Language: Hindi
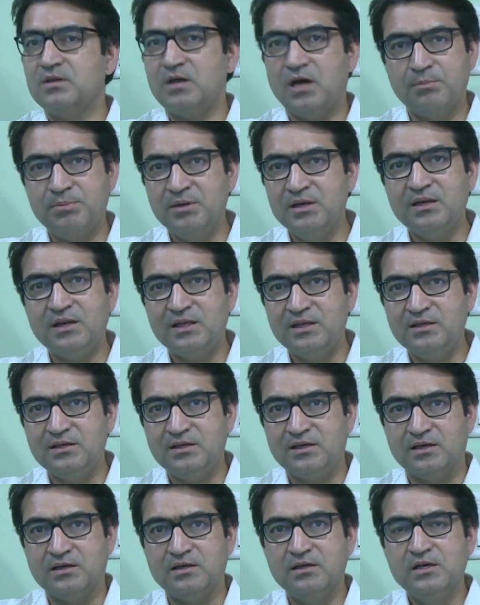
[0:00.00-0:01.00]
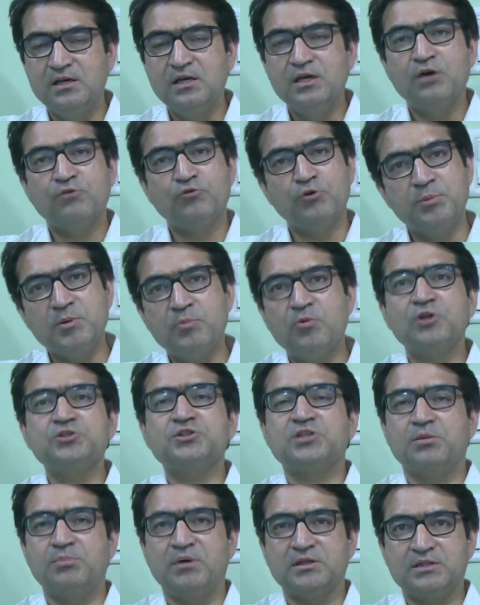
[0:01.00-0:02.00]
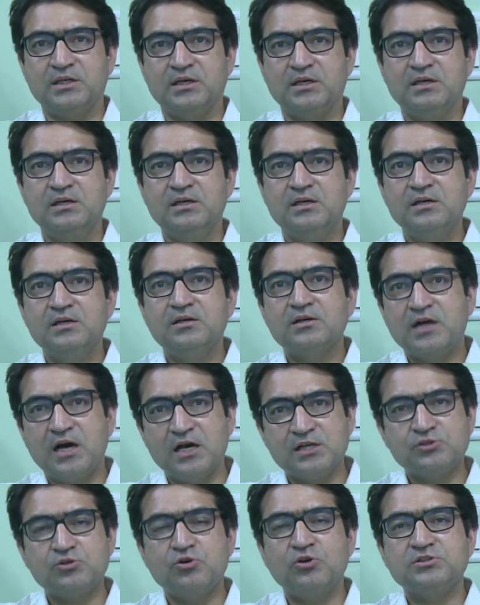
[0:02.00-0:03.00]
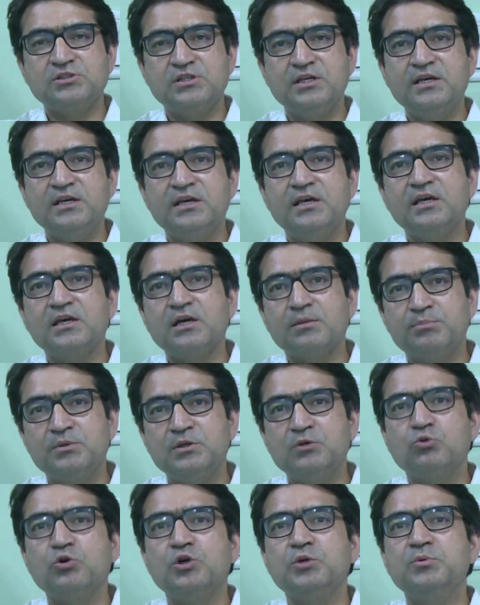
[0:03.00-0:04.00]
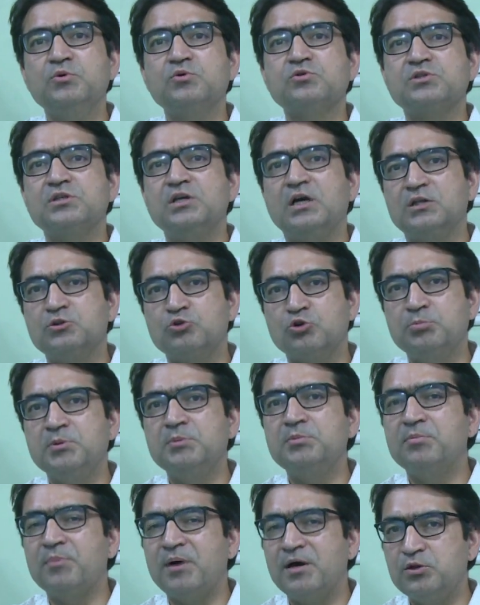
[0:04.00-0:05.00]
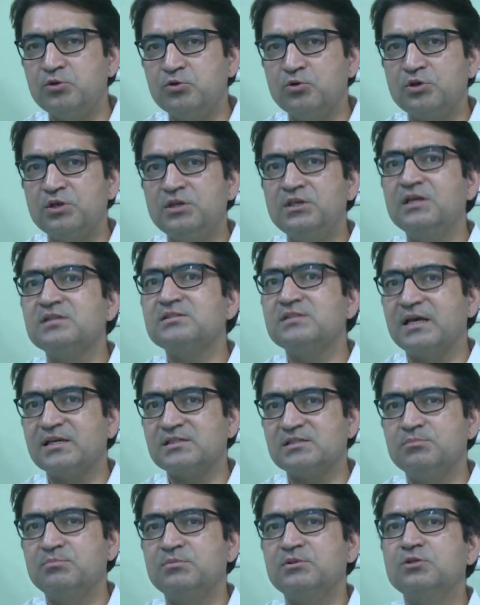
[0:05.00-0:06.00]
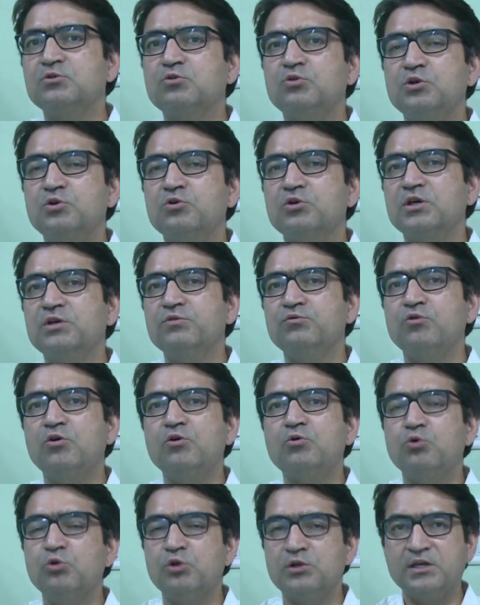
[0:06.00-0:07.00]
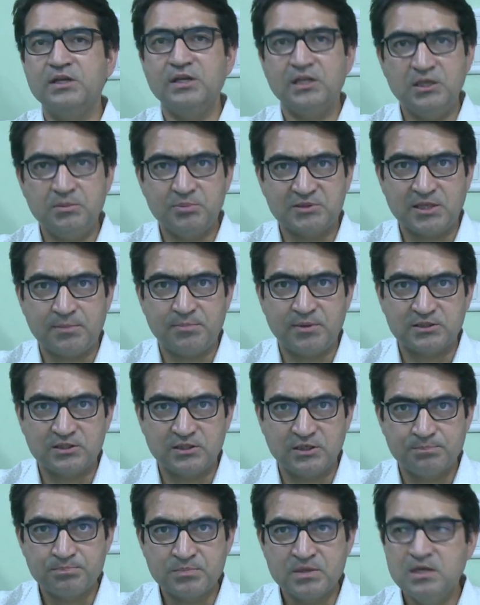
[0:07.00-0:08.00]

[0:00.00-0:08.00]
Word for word: अभिन्न नहीं है वो भी बहुत शर्माता है ख़ास तौर से एक अपनी कोई भी उसकी अंदरूनी बीमारी होगी या सेक्स संबंधित कोई होगी वो खुल के नहीं बता पाता